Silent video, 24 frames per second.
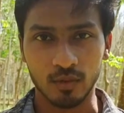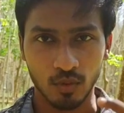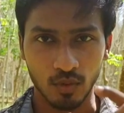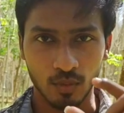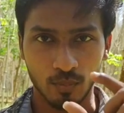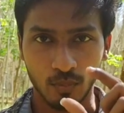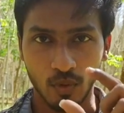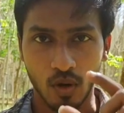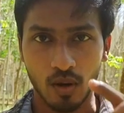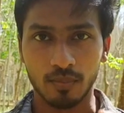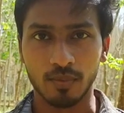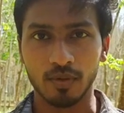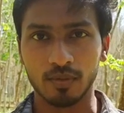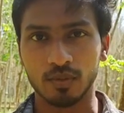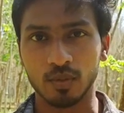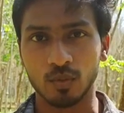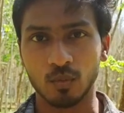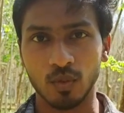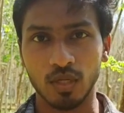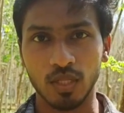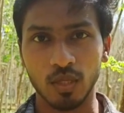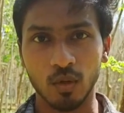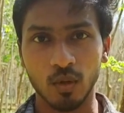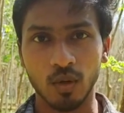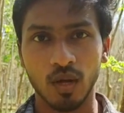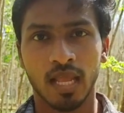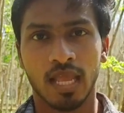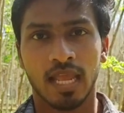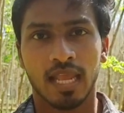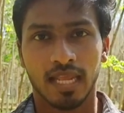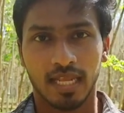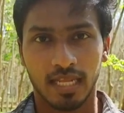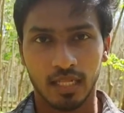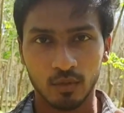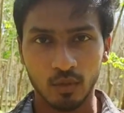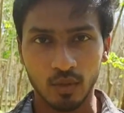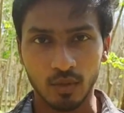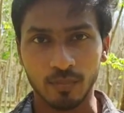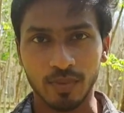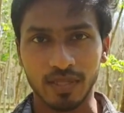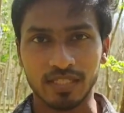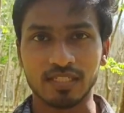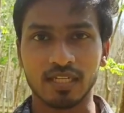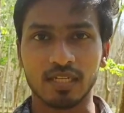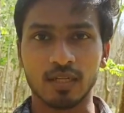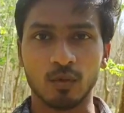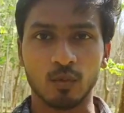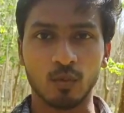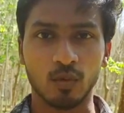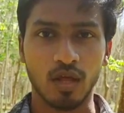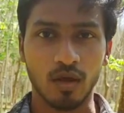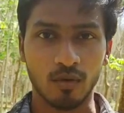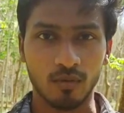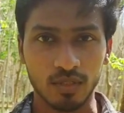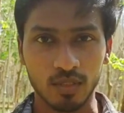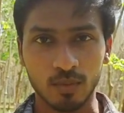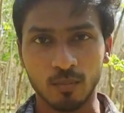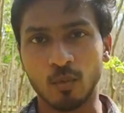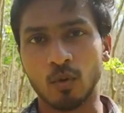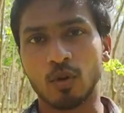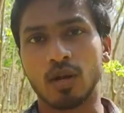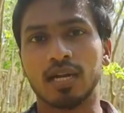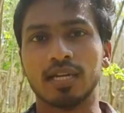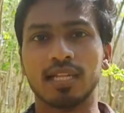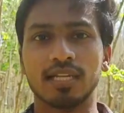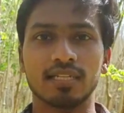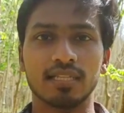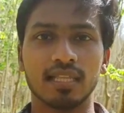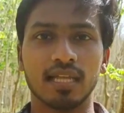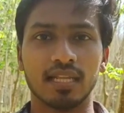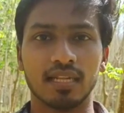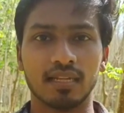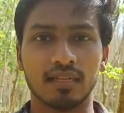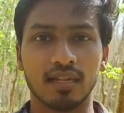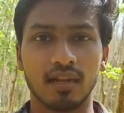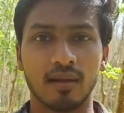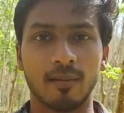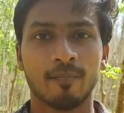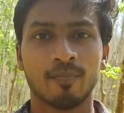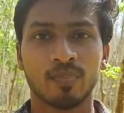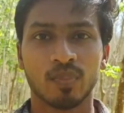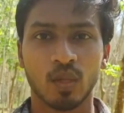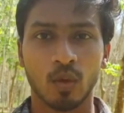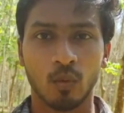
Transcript: ஏதோ ஒரு ப்ராப்ளத்து கூடயோ ஏதோ ஒரு பிரச்சனை கூட அவன் வந்து போராடிட்டு தான் இருக்கிறான்